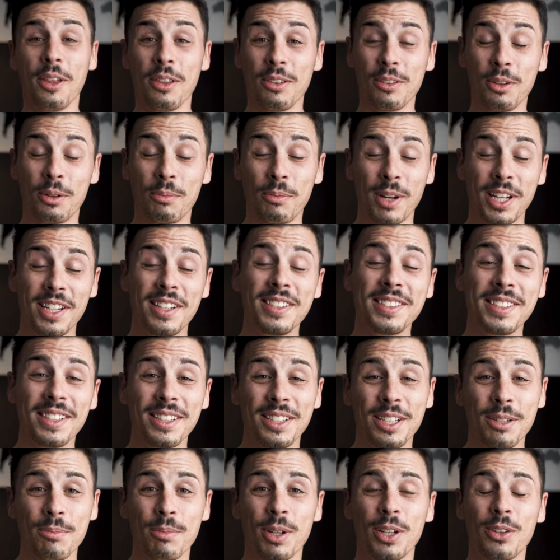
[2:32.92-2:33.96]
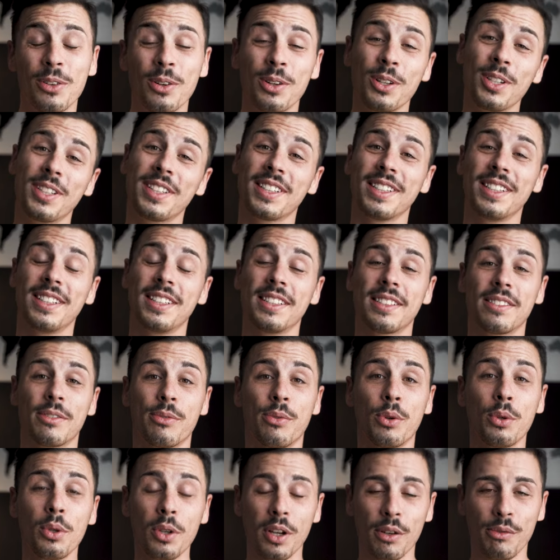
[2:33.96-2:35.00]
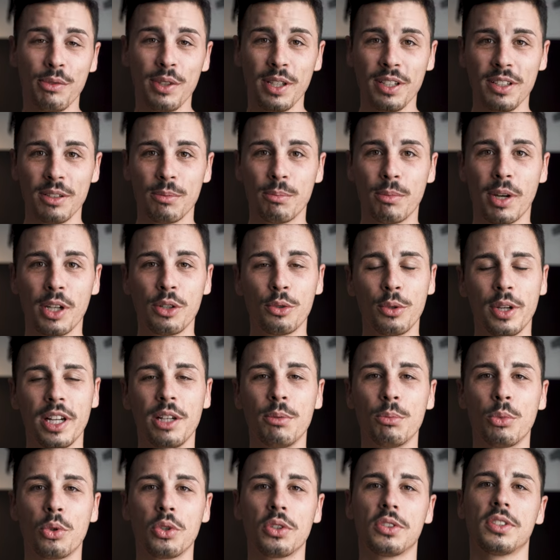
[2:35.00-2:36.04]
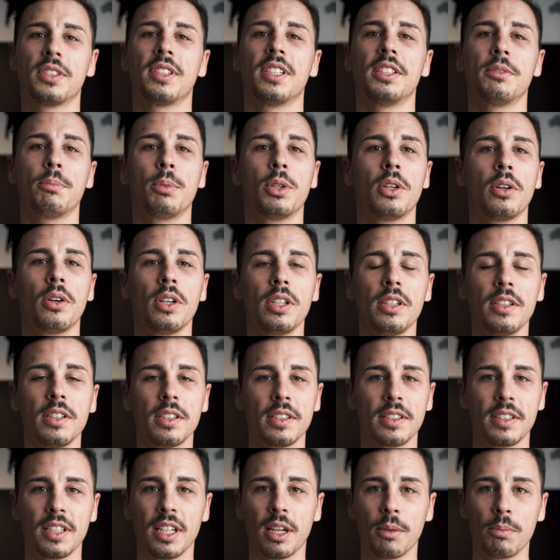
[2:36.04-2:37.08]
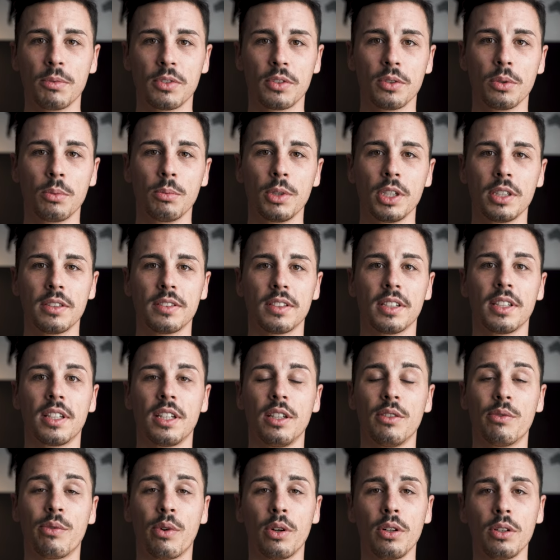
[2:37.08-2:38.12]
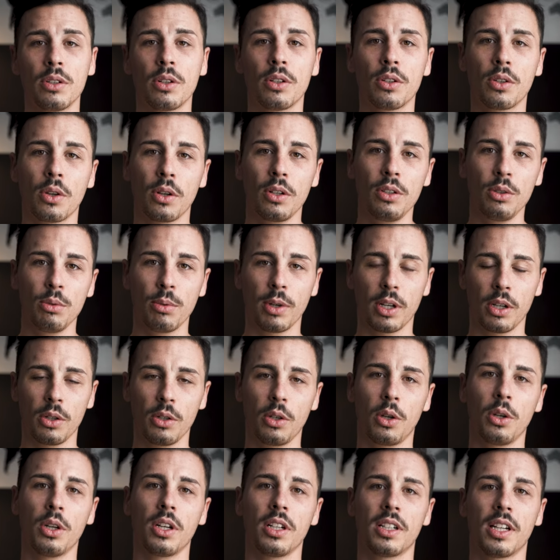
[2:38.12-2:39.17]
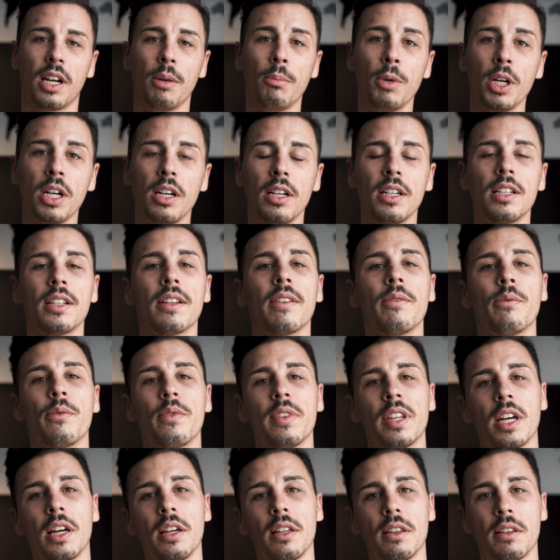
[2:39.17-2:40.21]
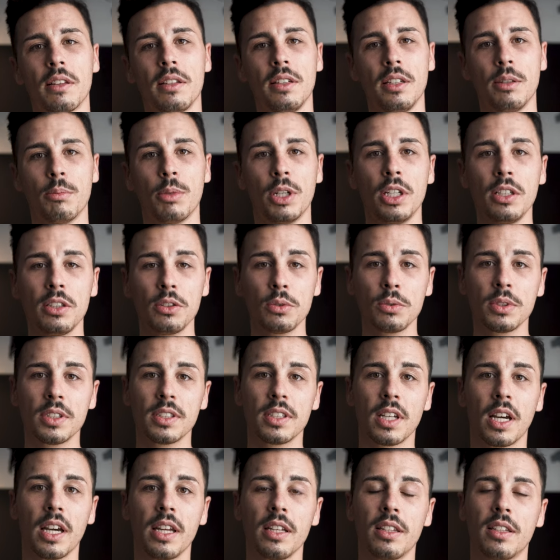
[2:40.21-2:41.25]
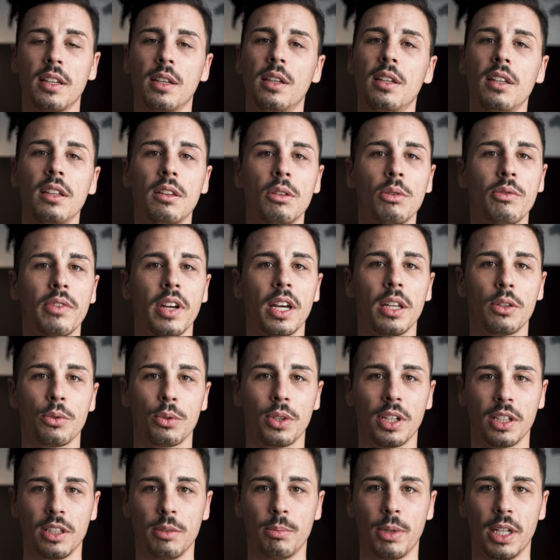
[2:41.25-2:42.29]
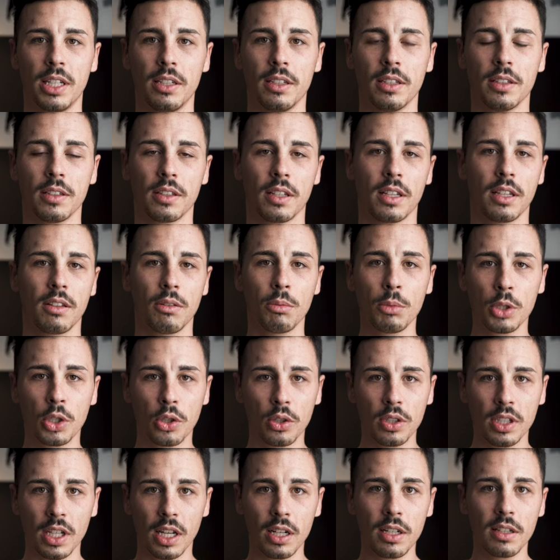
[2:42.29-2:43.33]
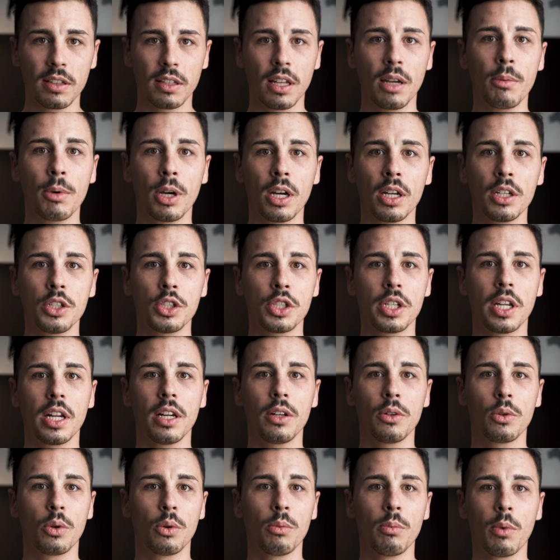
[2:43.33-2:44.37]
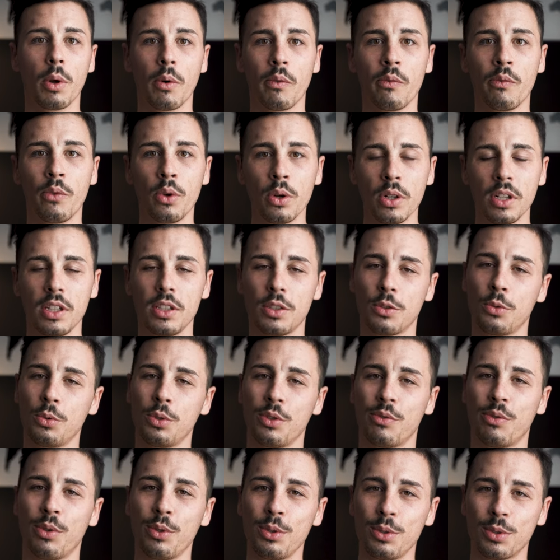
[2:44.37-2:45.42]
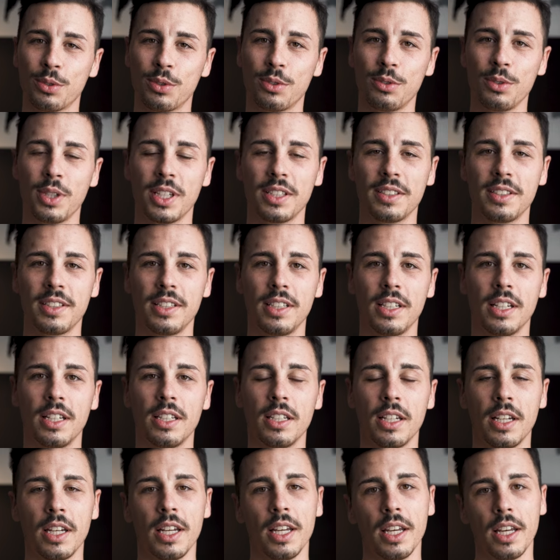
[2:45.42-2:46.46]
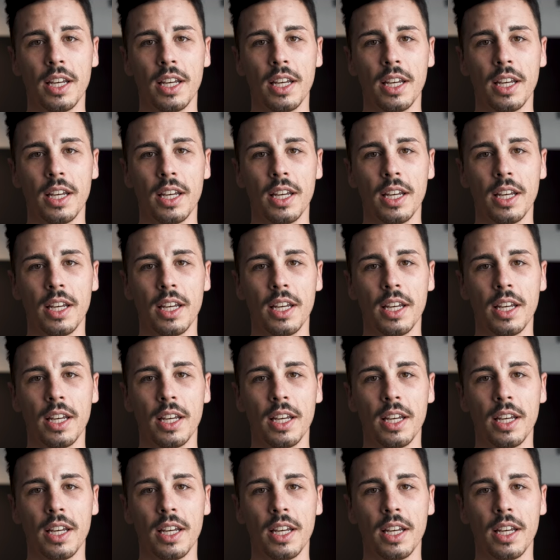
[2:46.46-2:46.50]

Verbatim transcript: So, mein nächster Tipp an euch ist, fotografiert im manuellen Modus. Das bedeutet, ihr habt somit die volle Kontrolle über eure Kamera, sei es die Belichtungszeit, den ISO-Wert oder die Blende. Somit könnt ihr alles selber einstellen, um wirklich gute Fotos zu erzielen.